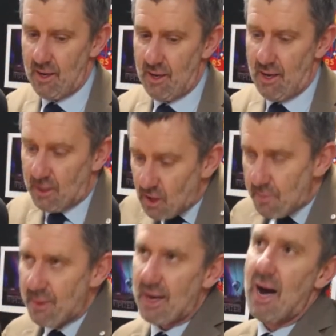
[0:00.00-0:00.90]
e di
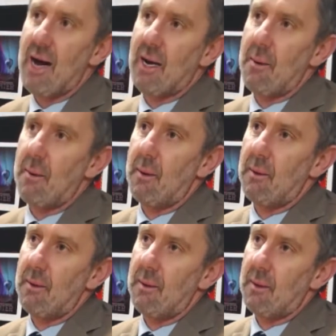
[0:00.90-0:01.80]
impiegare
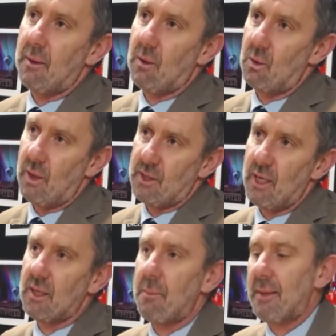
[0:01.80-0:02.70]
con una
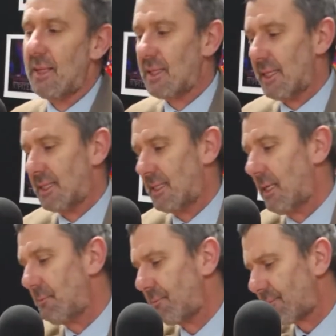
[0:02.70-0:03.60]
certa
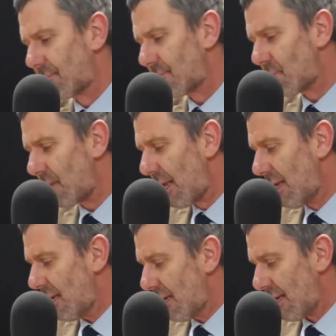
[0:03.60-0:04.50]
immediatezza
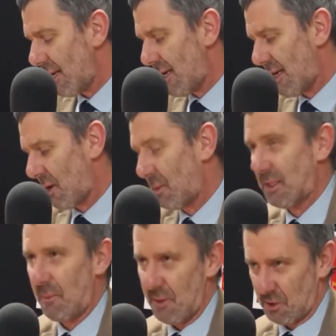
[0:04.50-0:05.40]
e
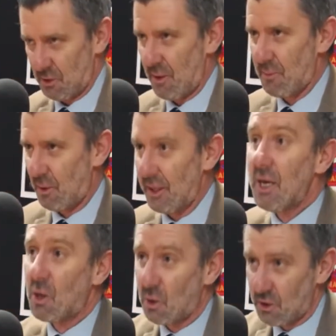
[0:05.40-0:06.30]
queste persone poi
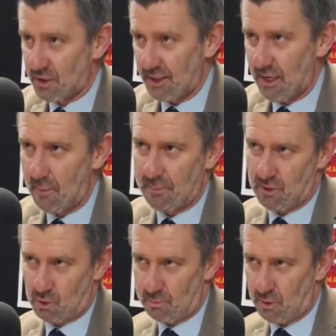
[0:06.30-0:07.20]
in corsia per
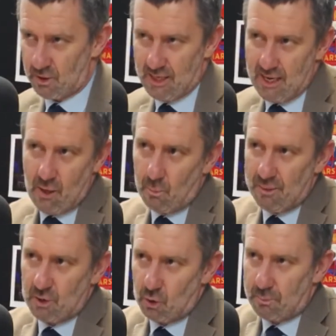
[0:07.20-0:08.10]
supportare o
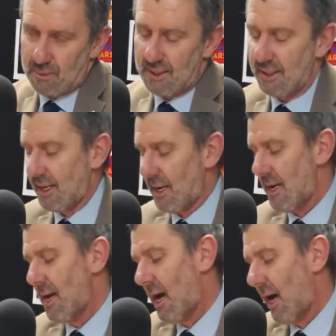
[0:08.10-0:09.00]
per sopperire
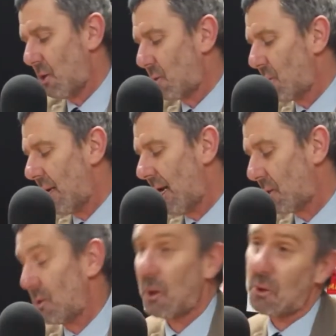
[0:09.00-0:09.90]
alcune
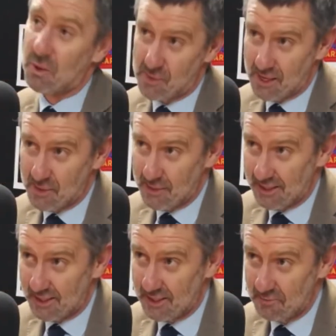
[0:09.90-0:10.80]
lacune.
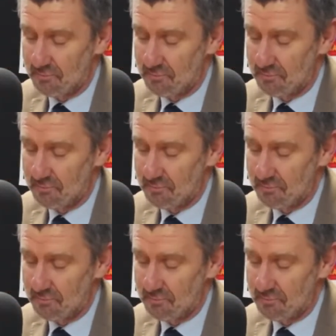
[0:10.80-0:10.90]
Contemporaneamente